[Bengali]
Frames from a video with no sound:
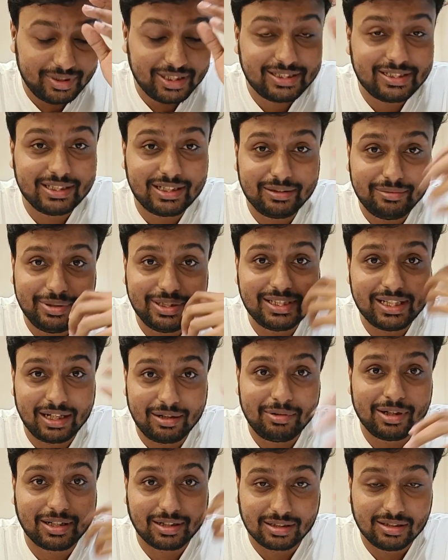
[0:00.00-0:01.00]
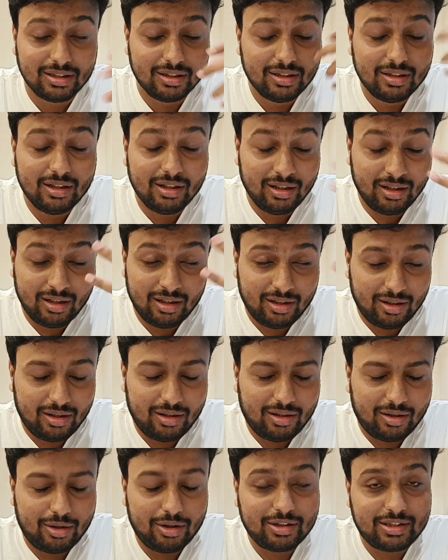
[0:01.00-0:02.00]
বৃষ্টিতে ভিজে আমার
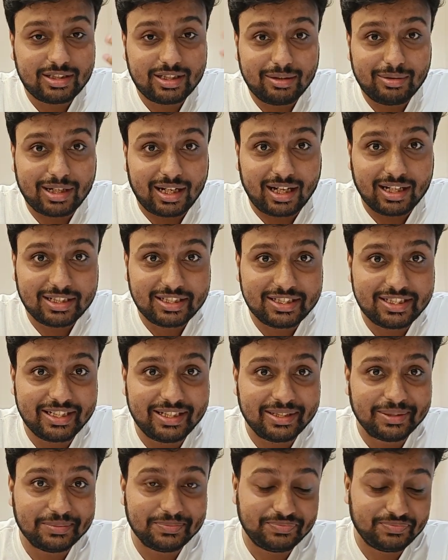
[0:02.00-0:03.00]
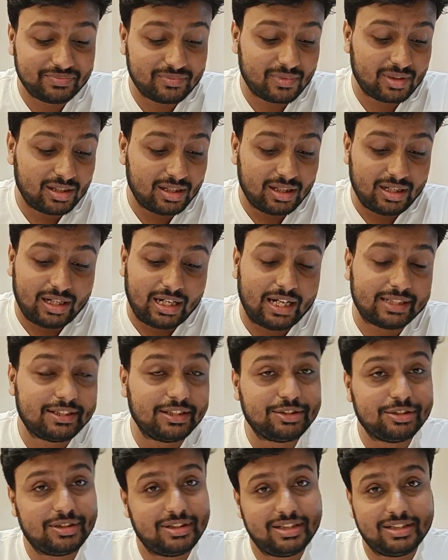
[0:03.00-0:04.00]
হচ্ছে এবার হাঁচি
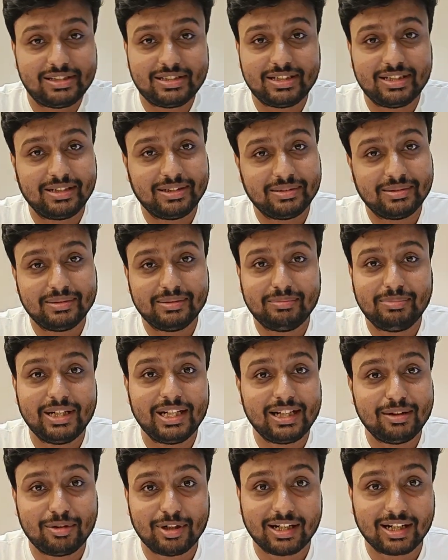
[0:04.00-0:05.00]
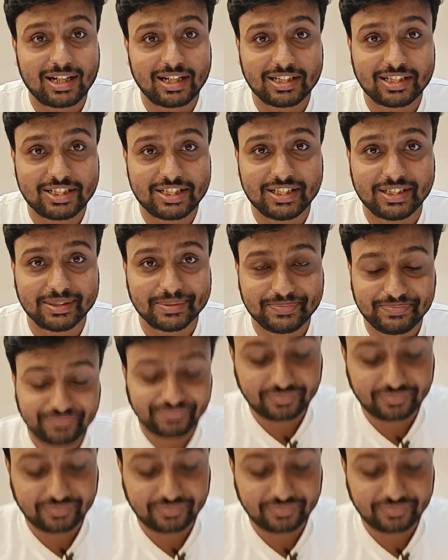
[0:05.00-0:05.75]
হাতে চলে এসছে প্লেটে ভরা কাচ্ছি